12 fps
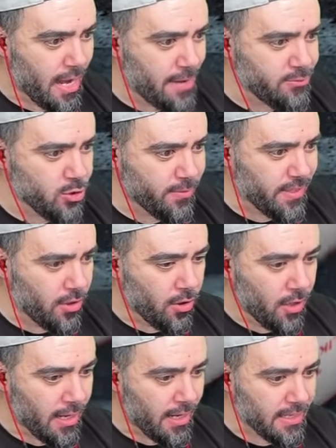Abi zombi geliyor.
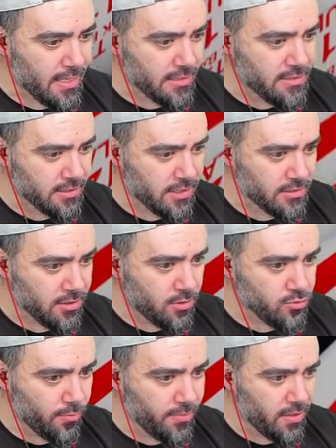Kaç kaç kaç.
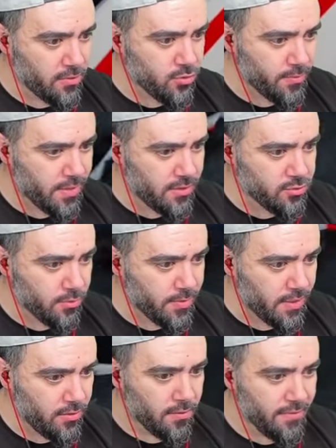Zombi geliyor. Zombi geliyor. Zombi
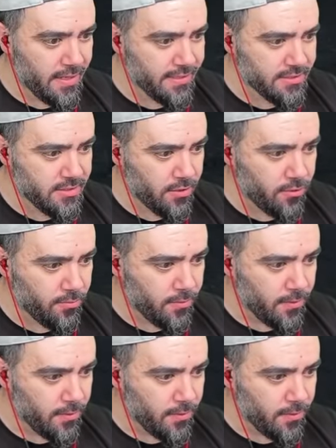geliyor. Neredesin yavrum?